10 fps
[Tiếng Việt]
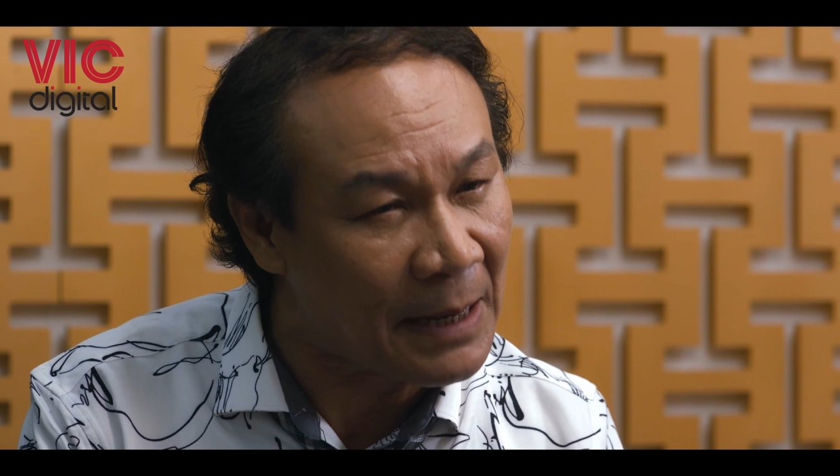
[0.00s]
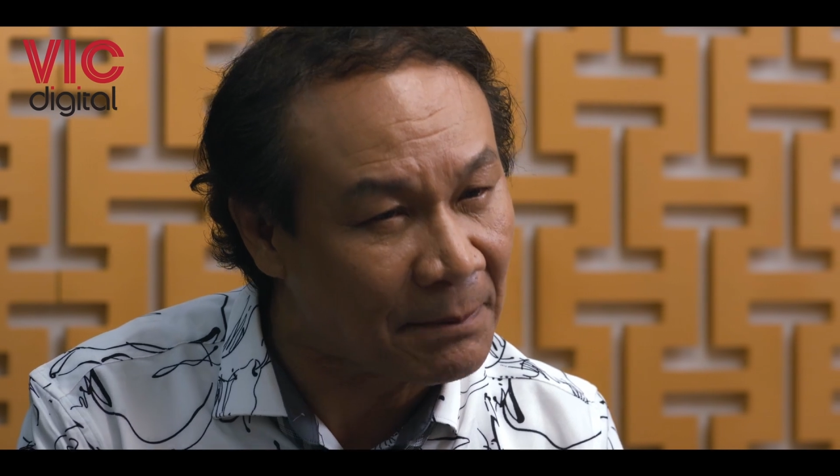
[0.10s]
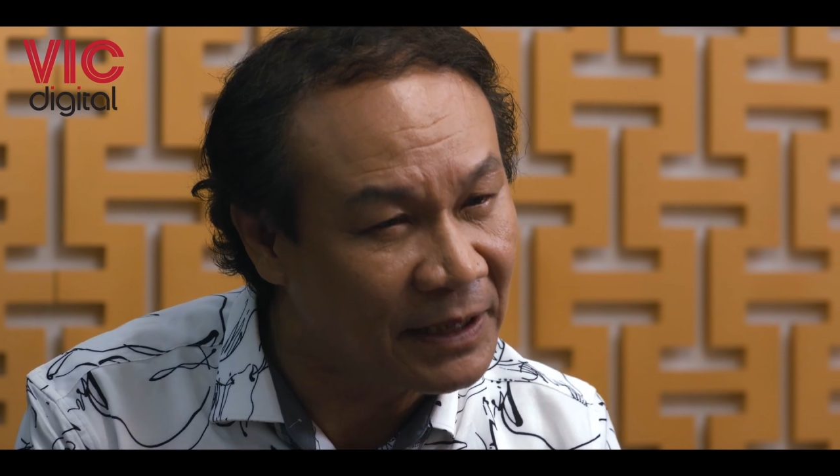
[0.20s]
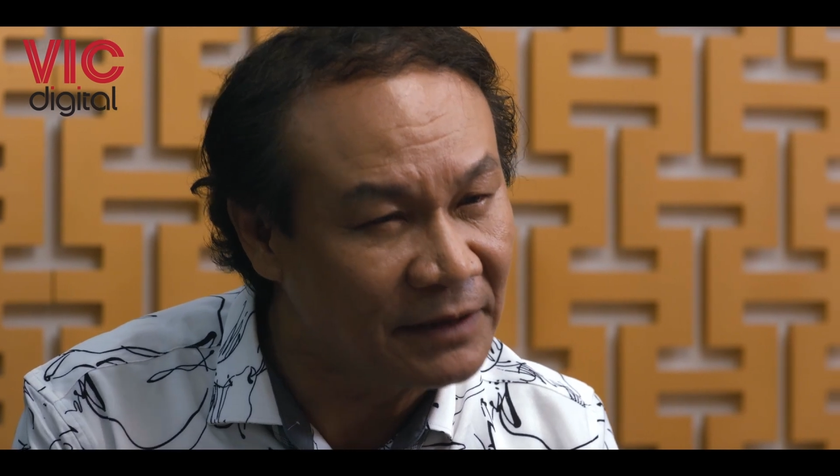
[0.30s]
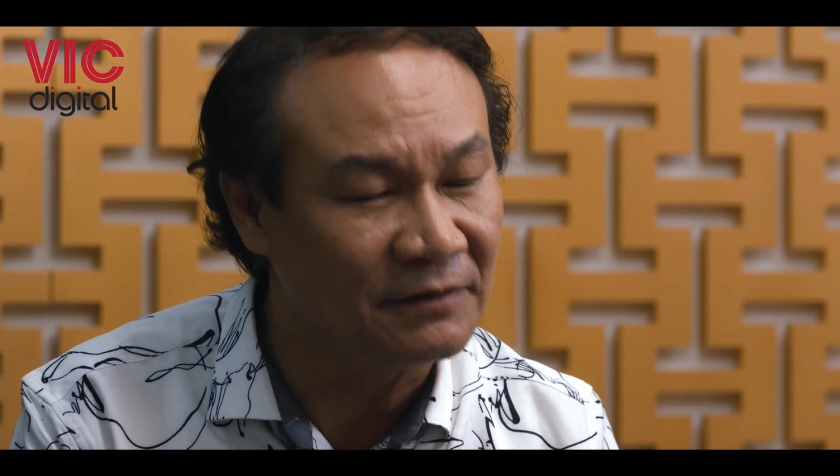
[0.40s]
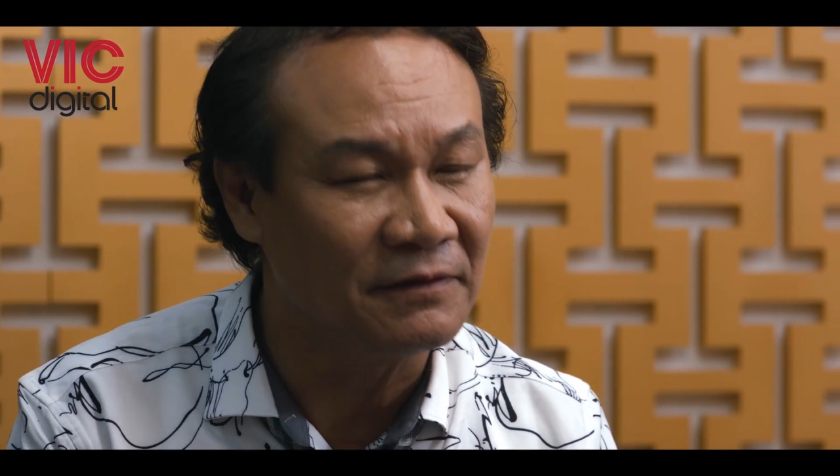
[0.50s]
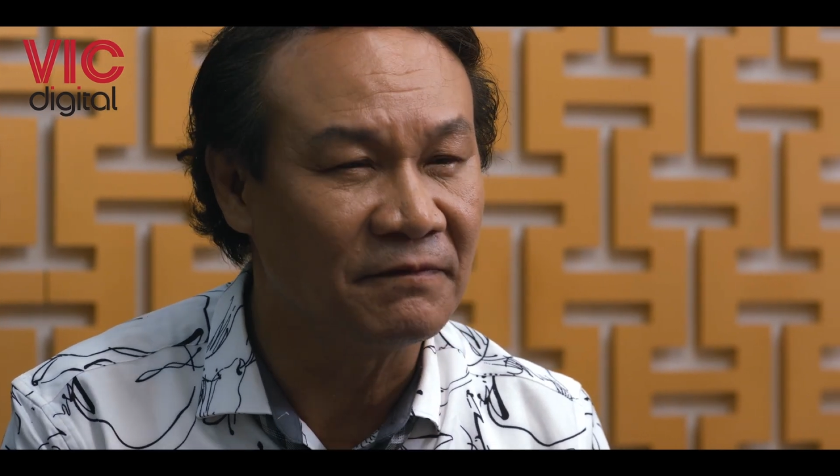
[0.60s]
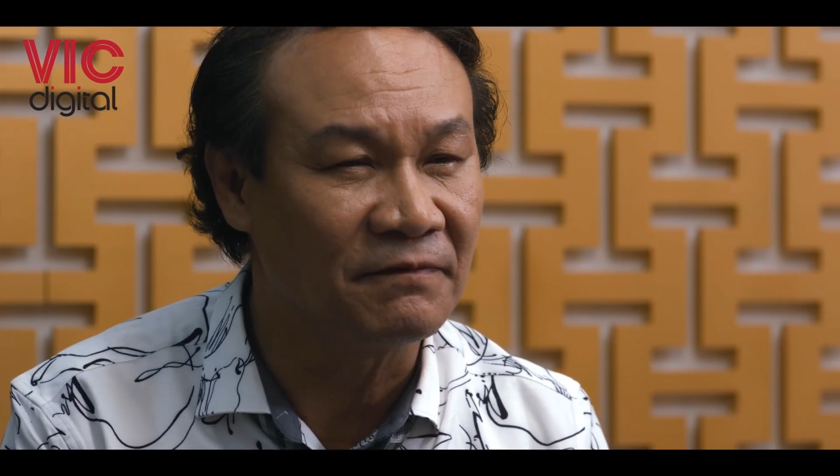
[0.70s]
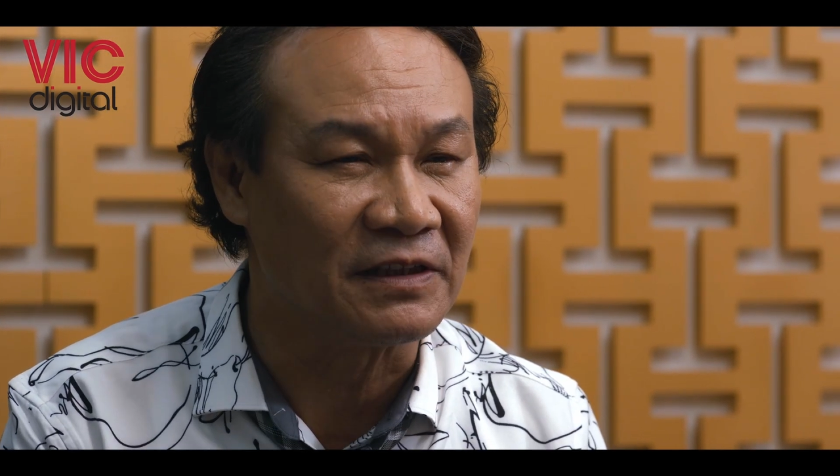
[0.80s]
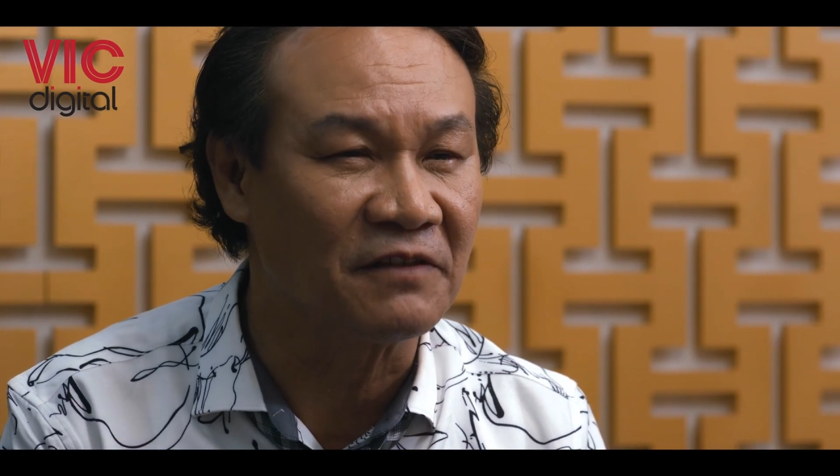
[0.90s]
cảm kích
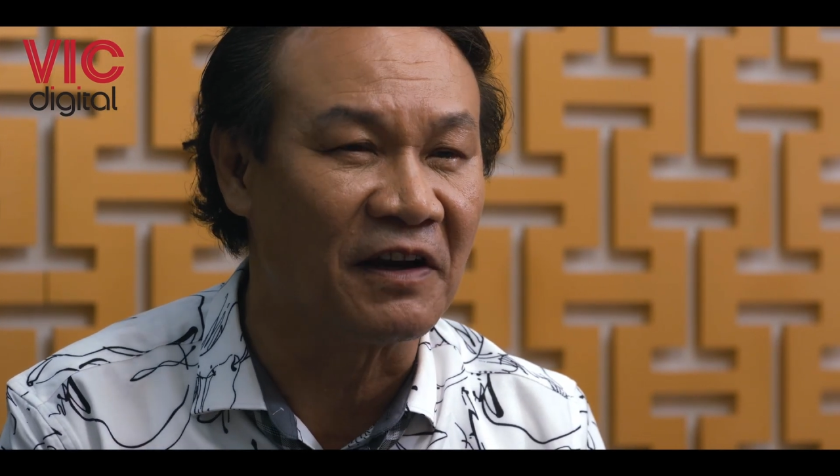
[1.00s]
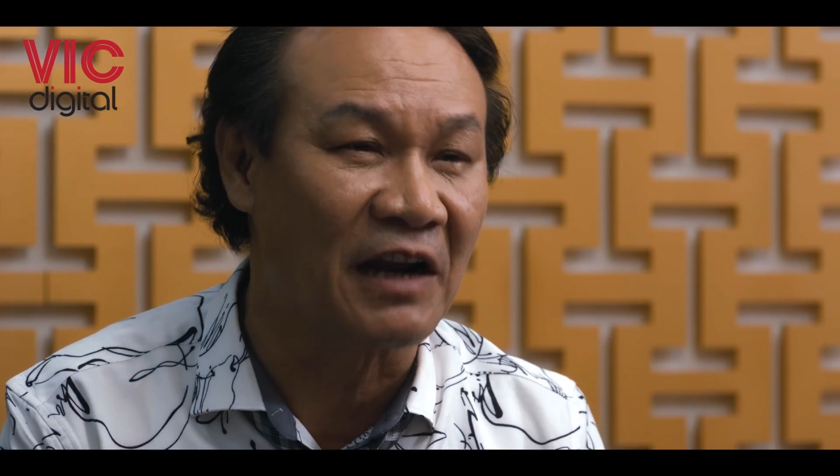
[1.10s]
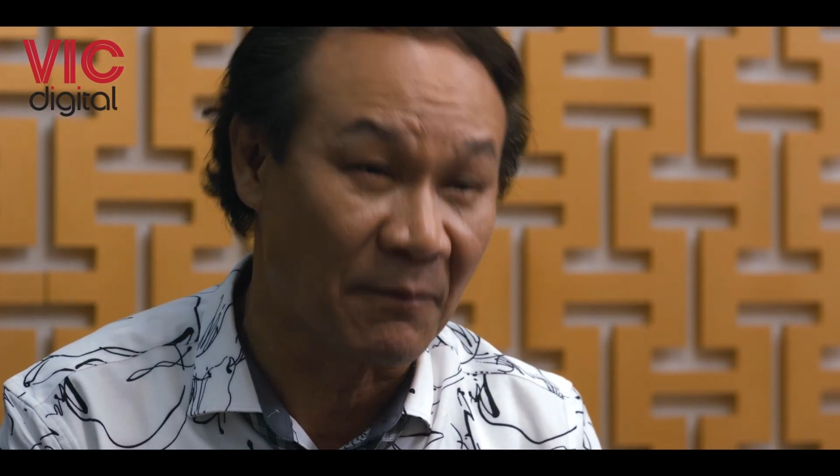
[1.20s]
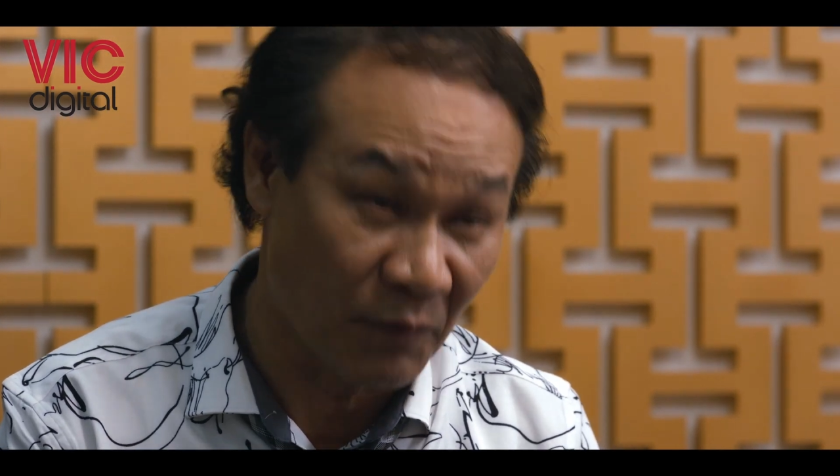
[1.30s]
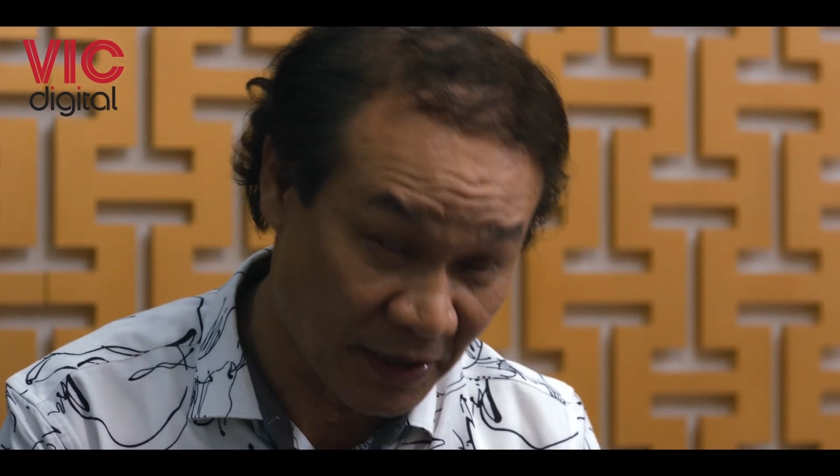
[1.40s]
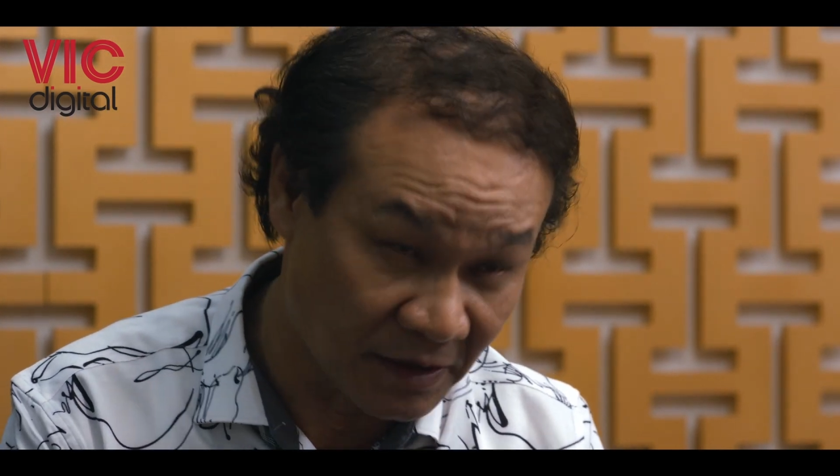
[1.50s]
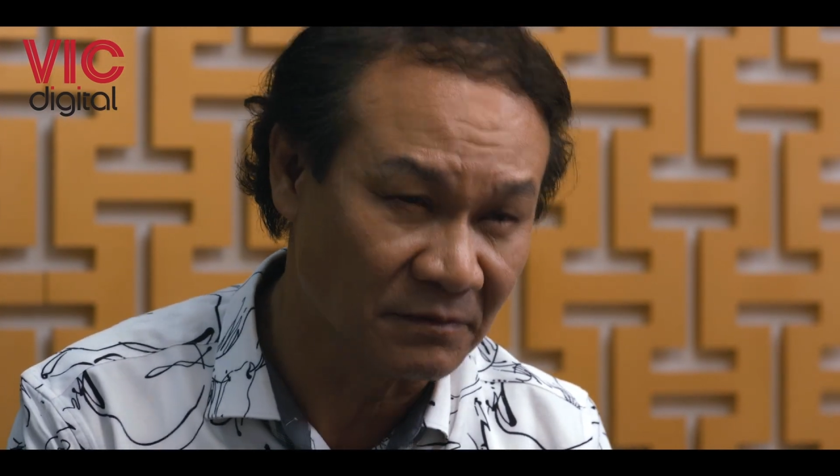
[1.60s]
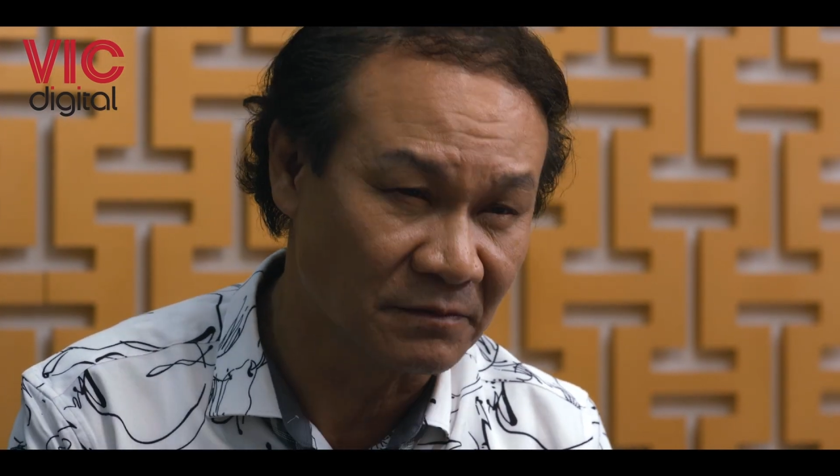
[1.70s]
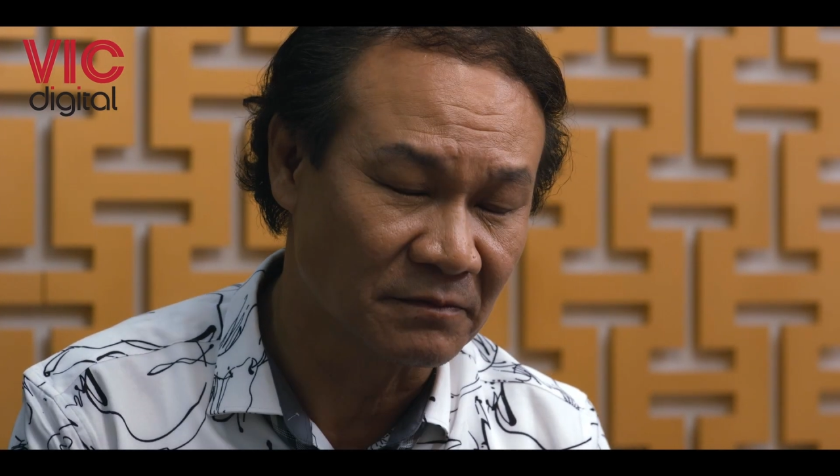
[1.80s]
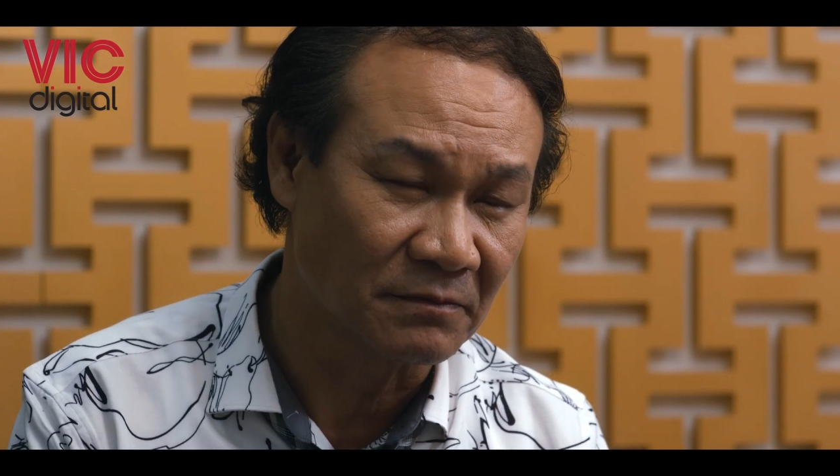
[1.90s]
với những việc làm của anh đức